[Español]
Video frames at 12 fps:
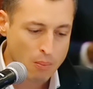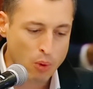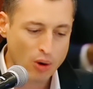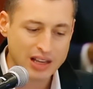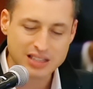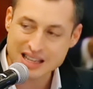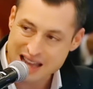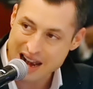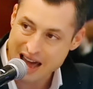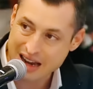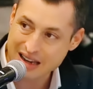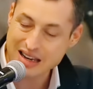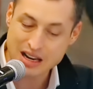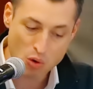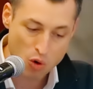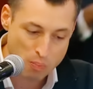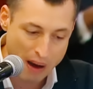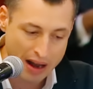Porque señalar y
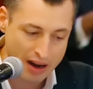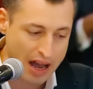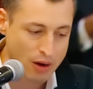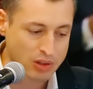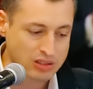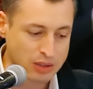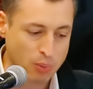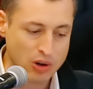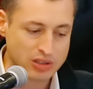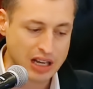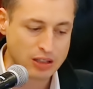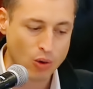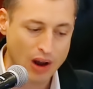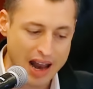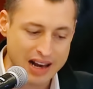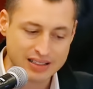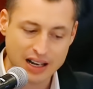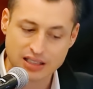culpar a nuestras policías
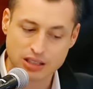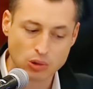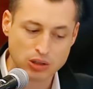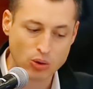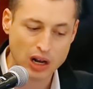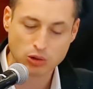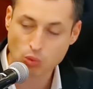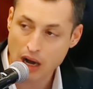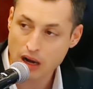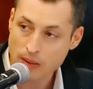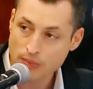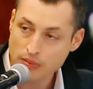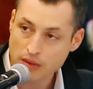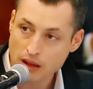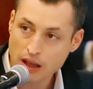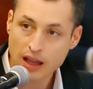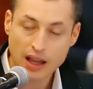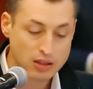locales de la situación actual
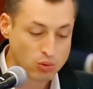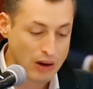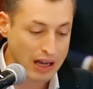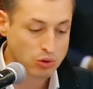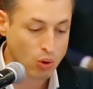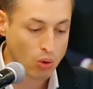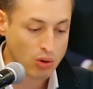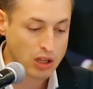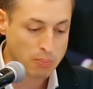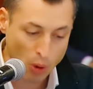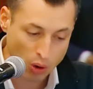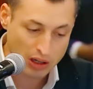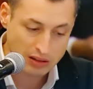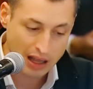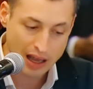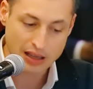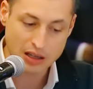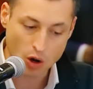es un acto
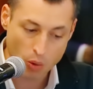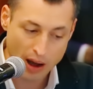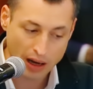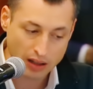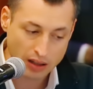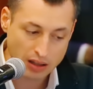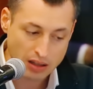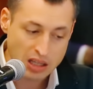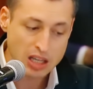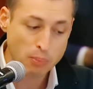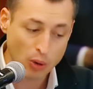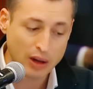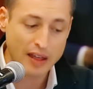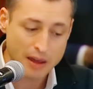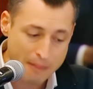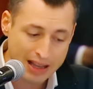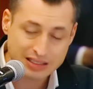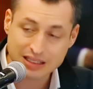hipócrita y cobarde. Y porque
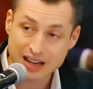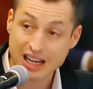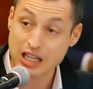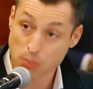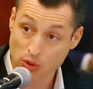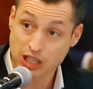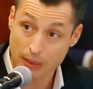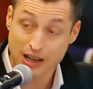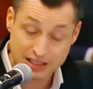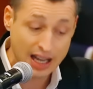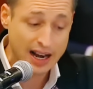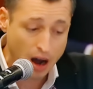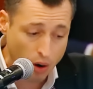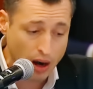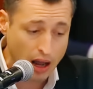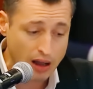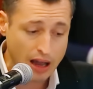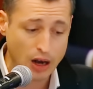además responsabilizar
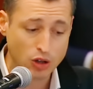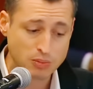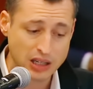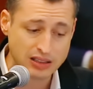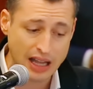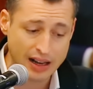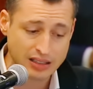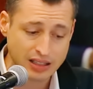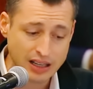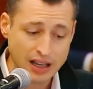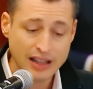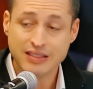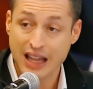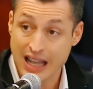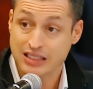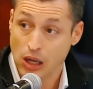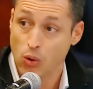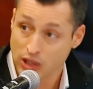ahora a los militares de
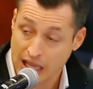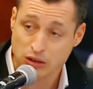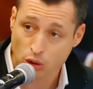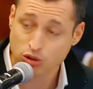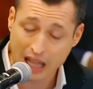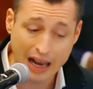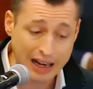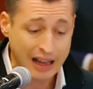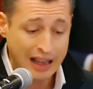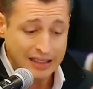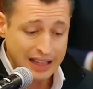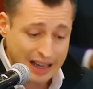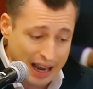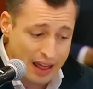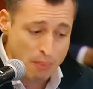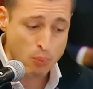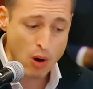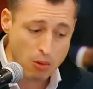la seguridad total de
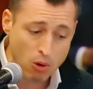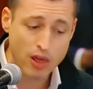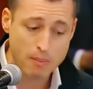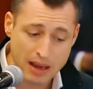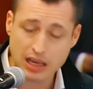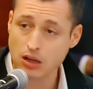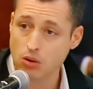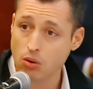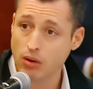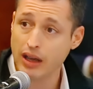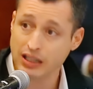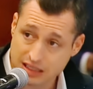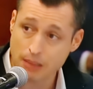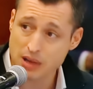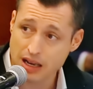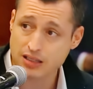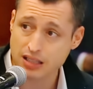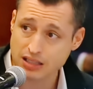cada pueblo de México es
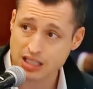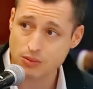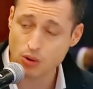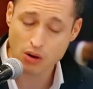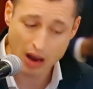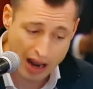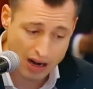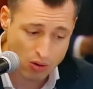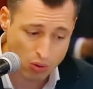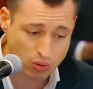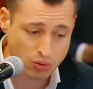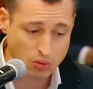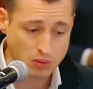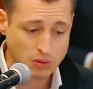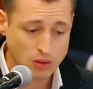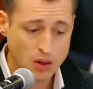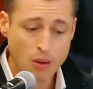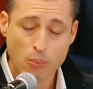también excesivo e injusto
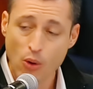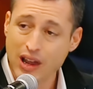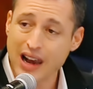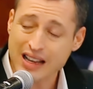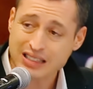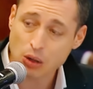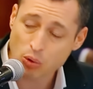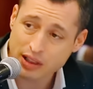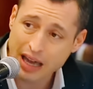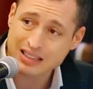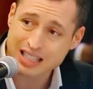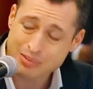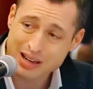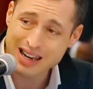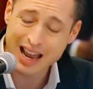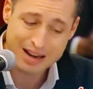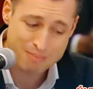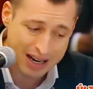porque la seguridad
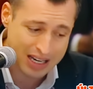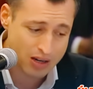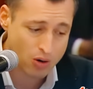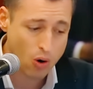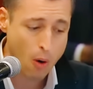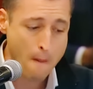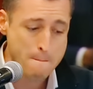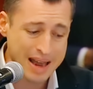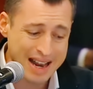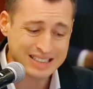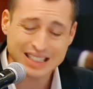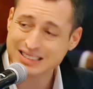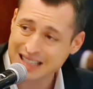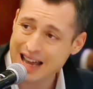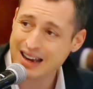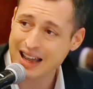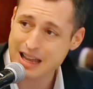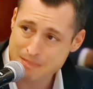civil en México merece
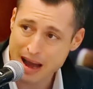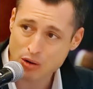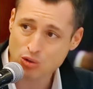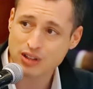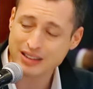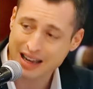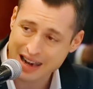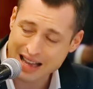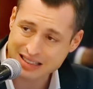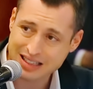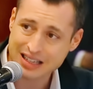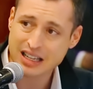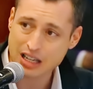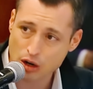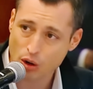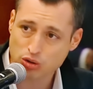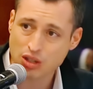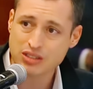estar en manos de las y
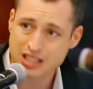los